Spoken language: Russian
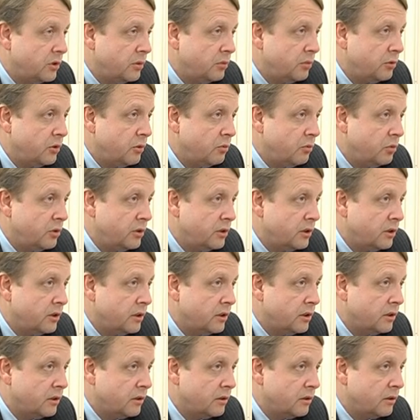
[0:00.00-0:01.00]
Тепло
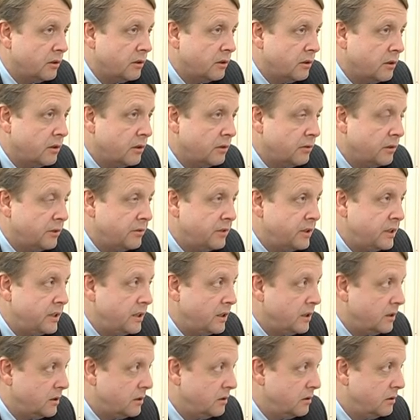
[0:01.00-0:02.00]
подано а, во
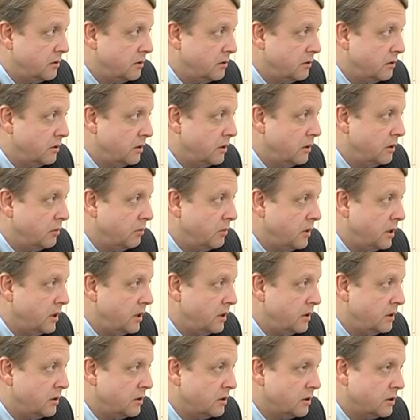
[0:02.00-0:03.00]
все
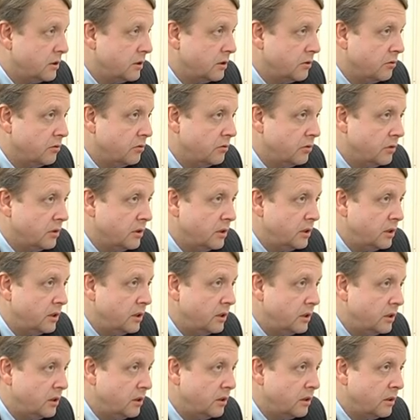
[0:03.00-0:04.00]
дома,
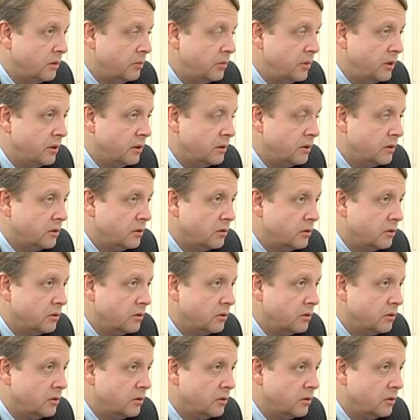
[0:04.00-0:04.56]
жилфонда и объекты